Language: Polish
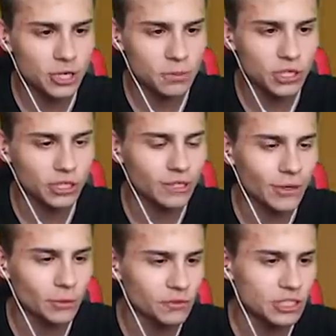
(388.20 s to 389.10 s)
się
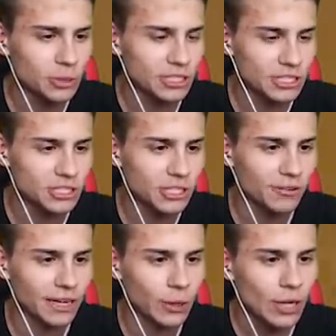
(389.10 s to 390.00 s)
przygotował, widział gdzie inni się
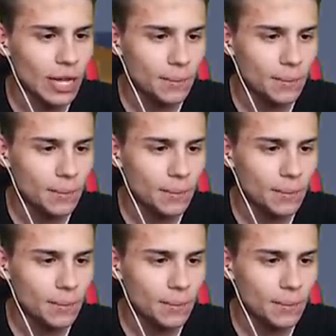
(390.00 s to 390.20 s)
chowają.